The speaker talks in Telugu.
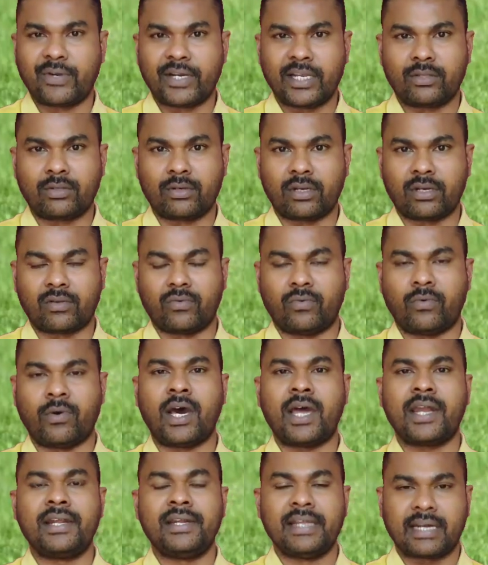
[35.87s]
ఎవరైతున్నారు
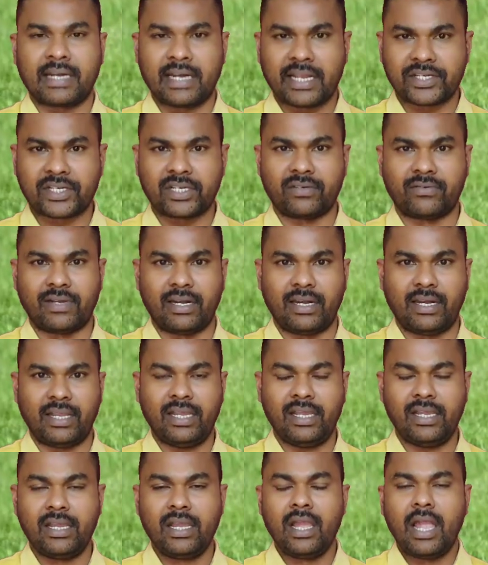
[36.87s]
వారి నిర్లక్ష్యం వల్లే